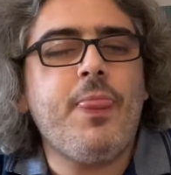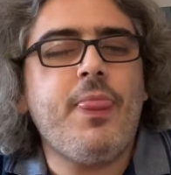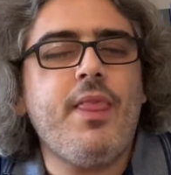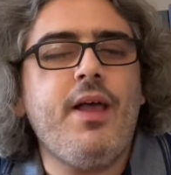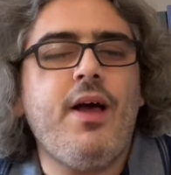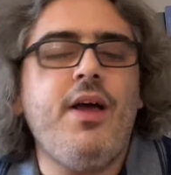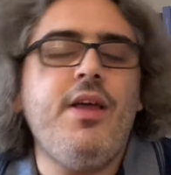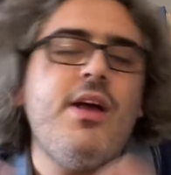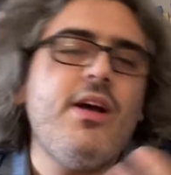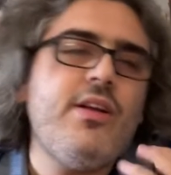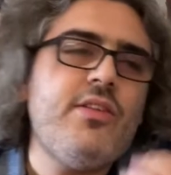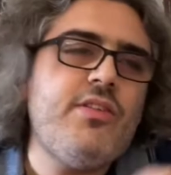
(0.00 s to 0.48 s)

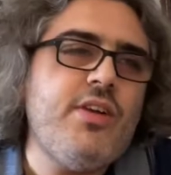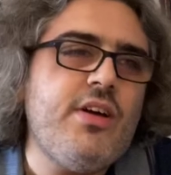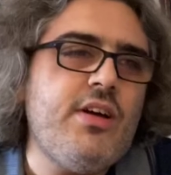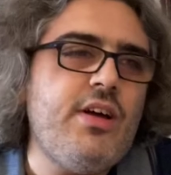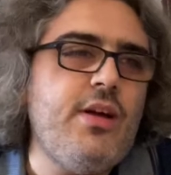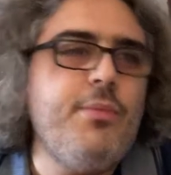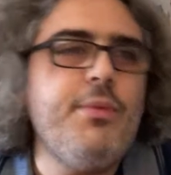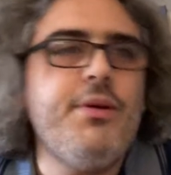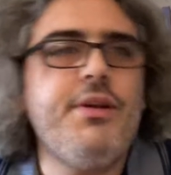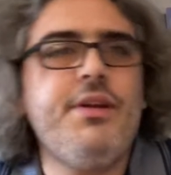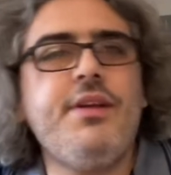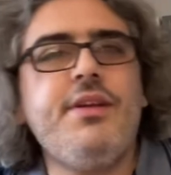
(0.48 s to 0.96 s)
ayak
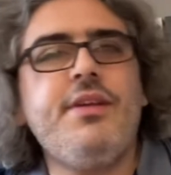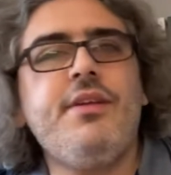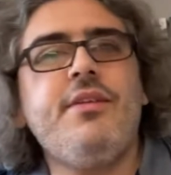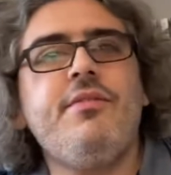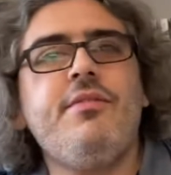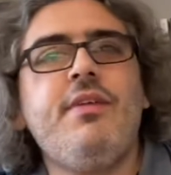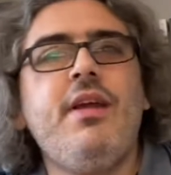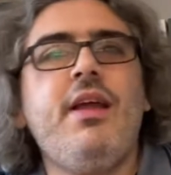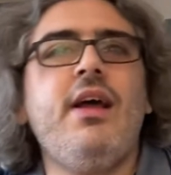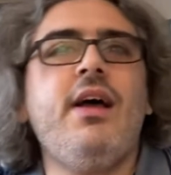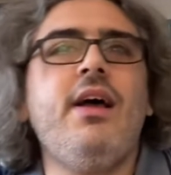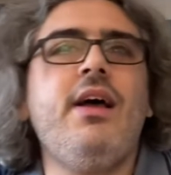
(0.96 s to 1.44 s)
takımının
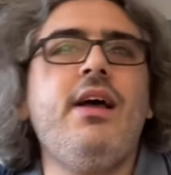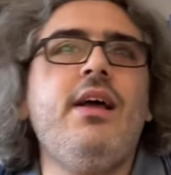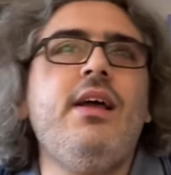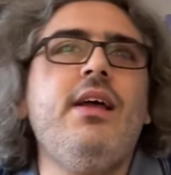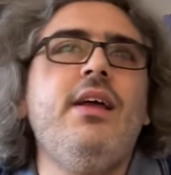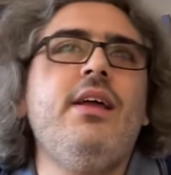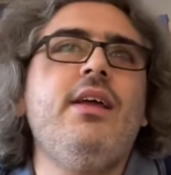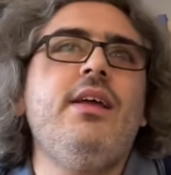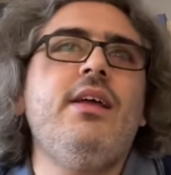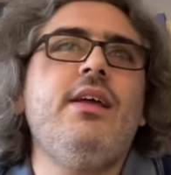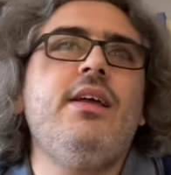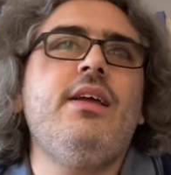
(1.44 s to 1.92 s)
veya
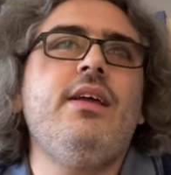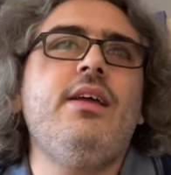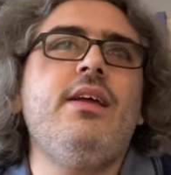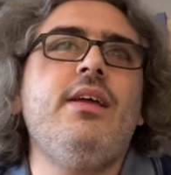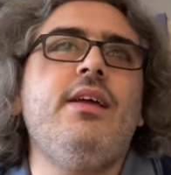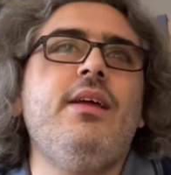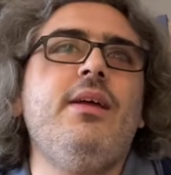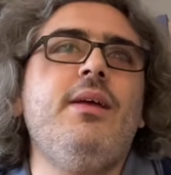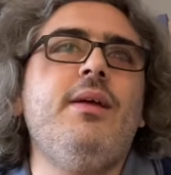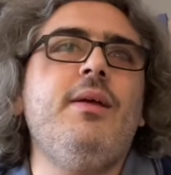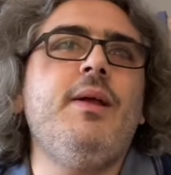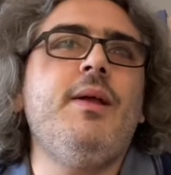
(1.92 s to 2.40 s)

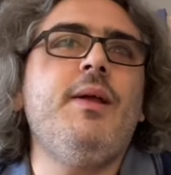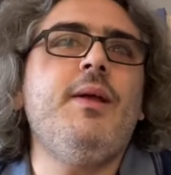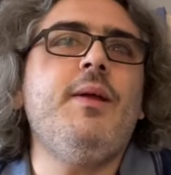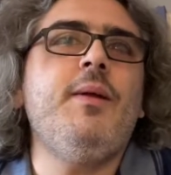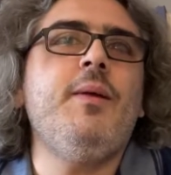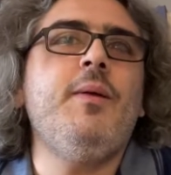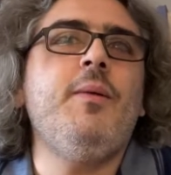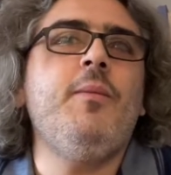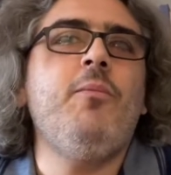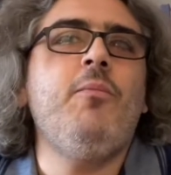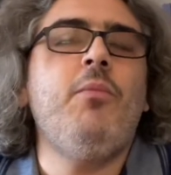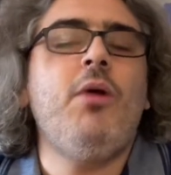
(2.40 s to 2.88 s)
e,
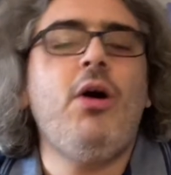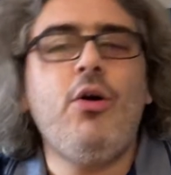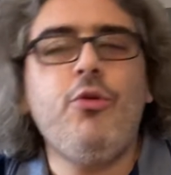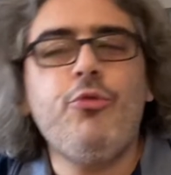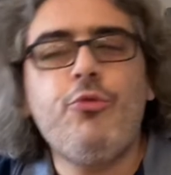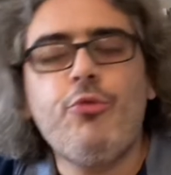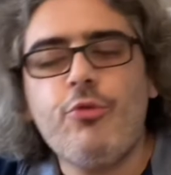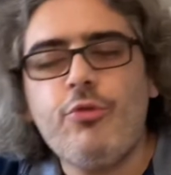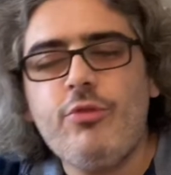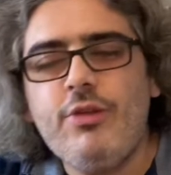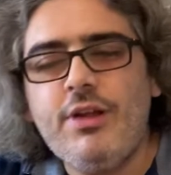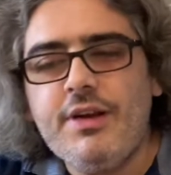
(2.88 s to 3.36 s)

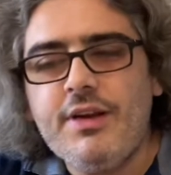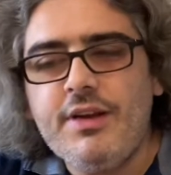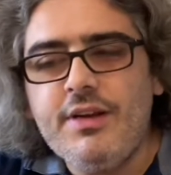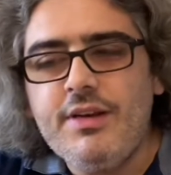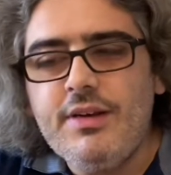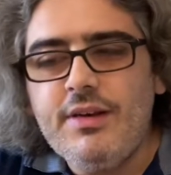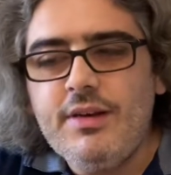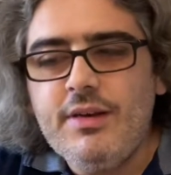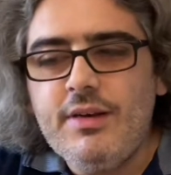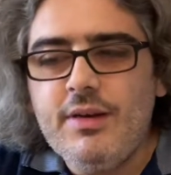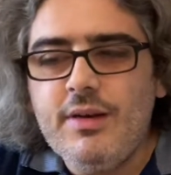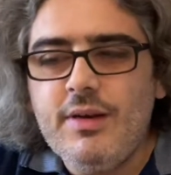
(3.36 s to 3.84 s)

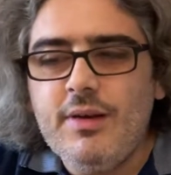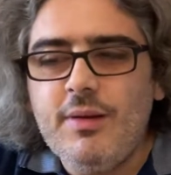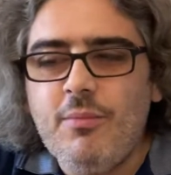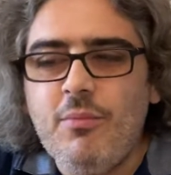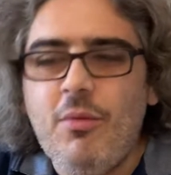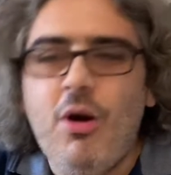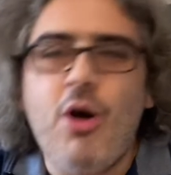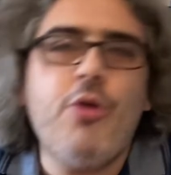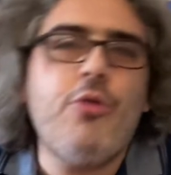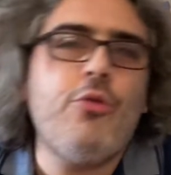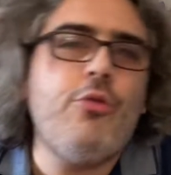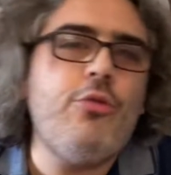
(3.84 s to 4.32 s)
mağdurların
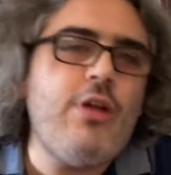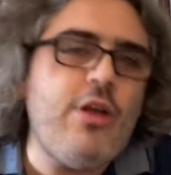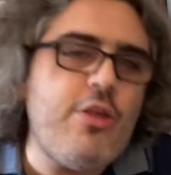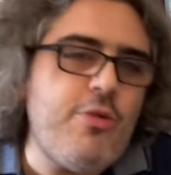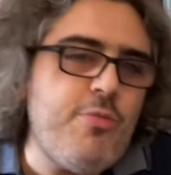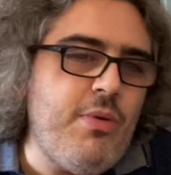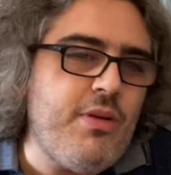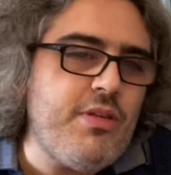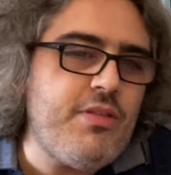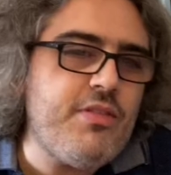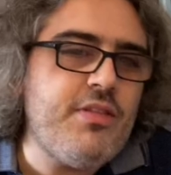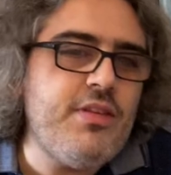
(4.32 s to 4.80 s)

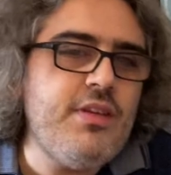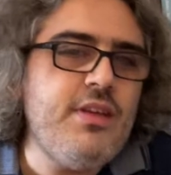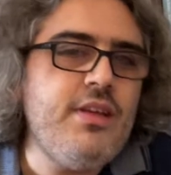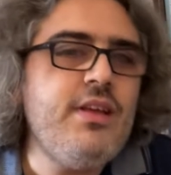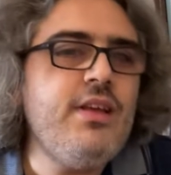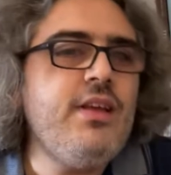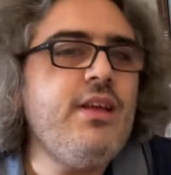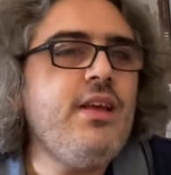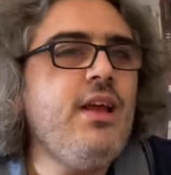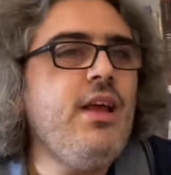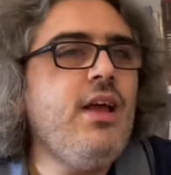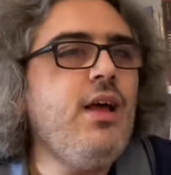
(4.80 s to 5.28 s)

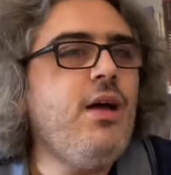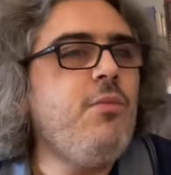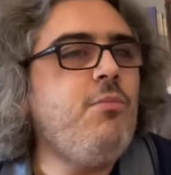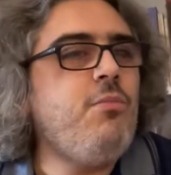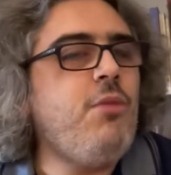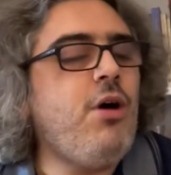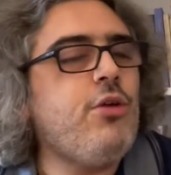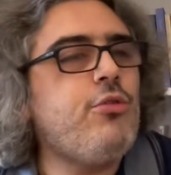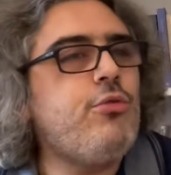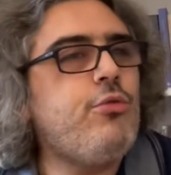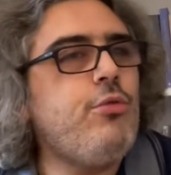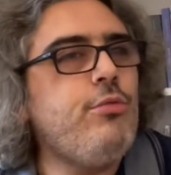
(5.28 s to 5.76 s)
mağrurlaşması,
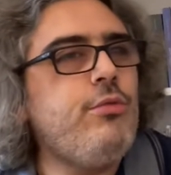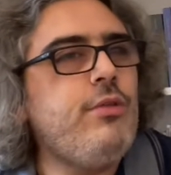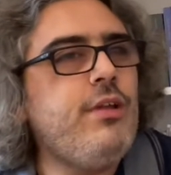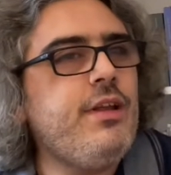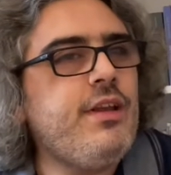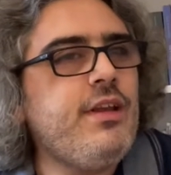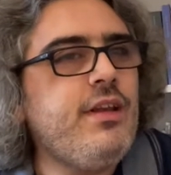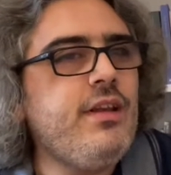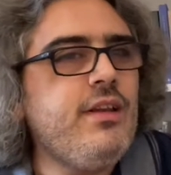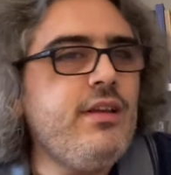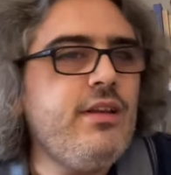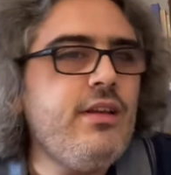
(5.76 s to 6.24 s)

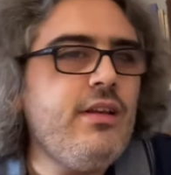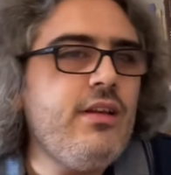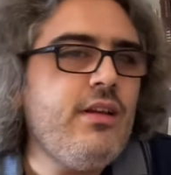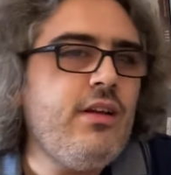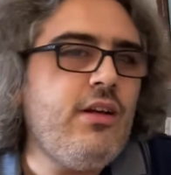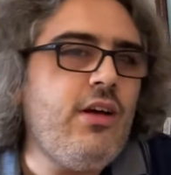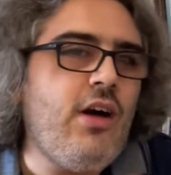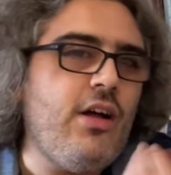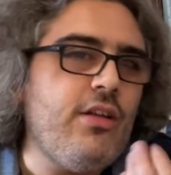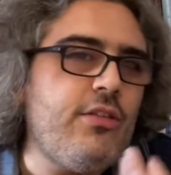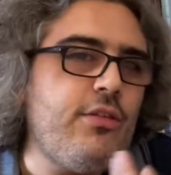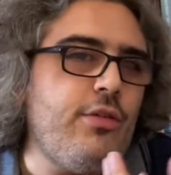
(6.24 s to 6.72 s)
maktullerin
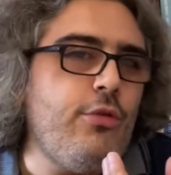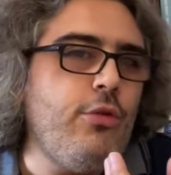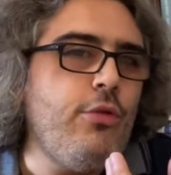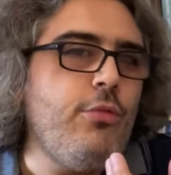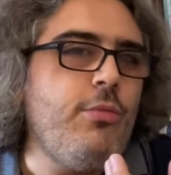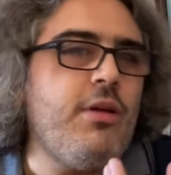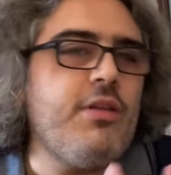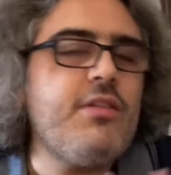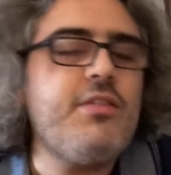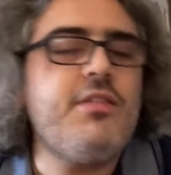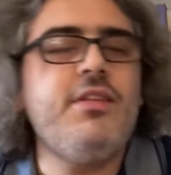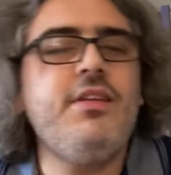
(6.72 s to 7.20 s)
katil
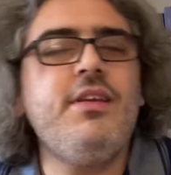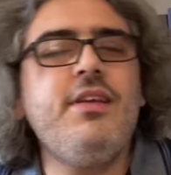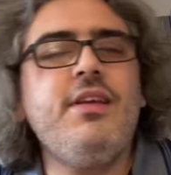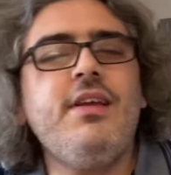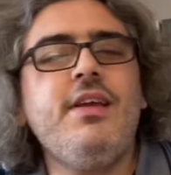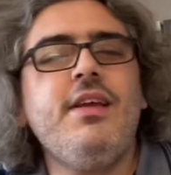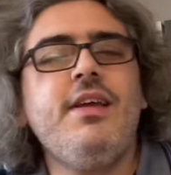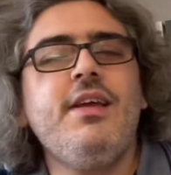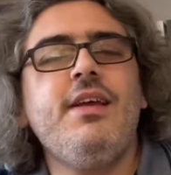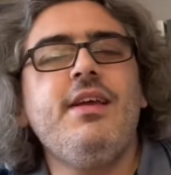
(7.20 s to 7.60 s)
olması,